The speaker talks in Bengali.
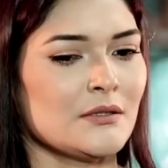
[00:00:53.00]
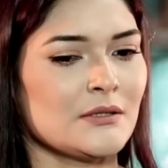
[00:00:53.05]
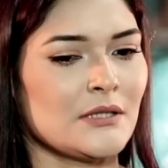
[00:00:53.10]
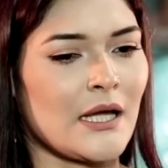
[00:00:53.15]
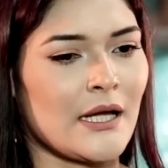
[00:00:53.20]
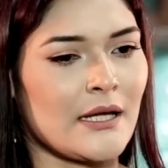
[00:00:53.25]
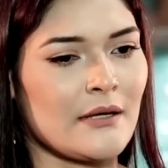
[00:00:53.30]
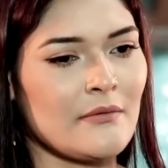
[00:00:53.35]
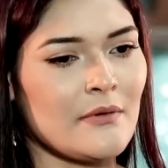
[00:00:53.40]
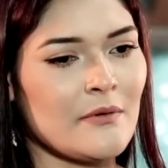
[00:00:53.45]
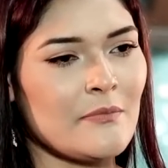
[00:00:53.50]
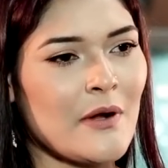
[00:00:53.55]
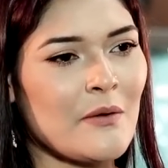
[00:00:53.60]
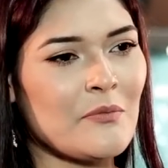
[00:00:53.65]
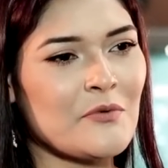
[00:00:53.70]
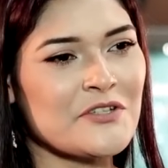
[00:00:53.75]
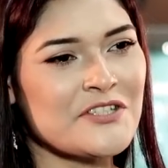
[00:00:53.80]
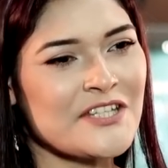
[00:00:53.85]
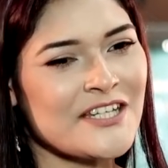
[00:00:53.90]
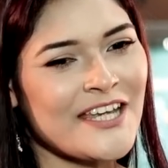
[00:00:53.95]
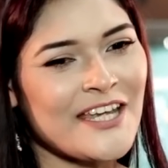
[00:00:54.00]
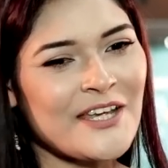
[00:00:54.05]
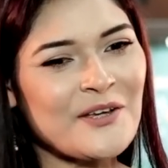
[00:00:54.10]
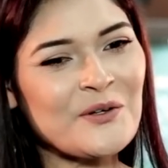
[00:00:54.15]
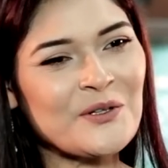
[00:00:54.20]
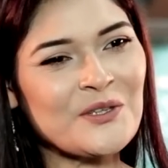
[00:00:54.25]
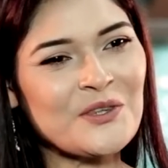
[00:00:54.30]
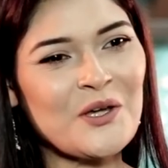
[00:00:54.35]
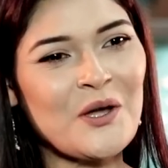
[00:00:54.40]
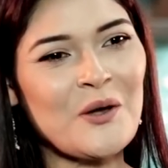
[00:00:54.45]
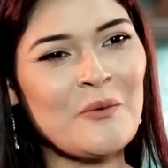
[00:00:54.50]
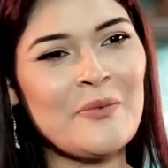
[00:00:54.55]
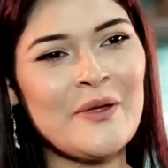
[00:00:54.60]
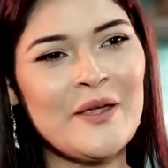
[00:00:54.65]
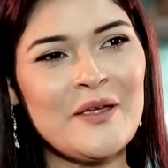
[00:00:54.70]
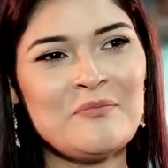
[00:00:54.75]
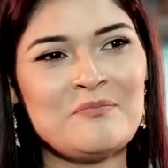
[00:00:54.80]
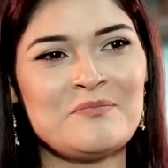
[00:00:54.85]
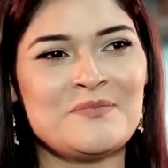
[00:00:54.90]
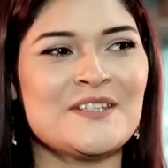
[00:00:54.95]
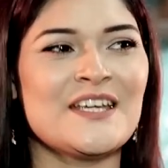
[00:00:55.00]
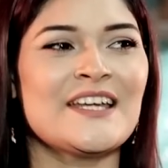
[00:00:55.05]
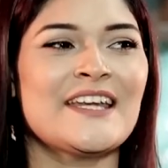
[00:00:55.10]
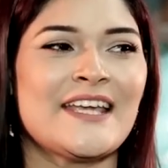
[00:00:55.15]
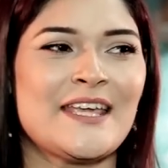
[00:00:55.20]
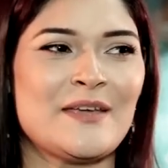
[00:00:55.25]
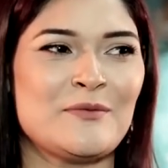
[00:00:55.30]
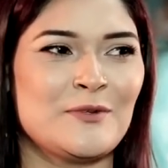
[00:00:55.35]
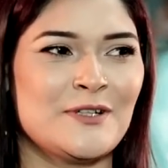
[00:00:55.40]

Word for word: সাকিবের বাবুর্চি কী করতে হবে সেটা কে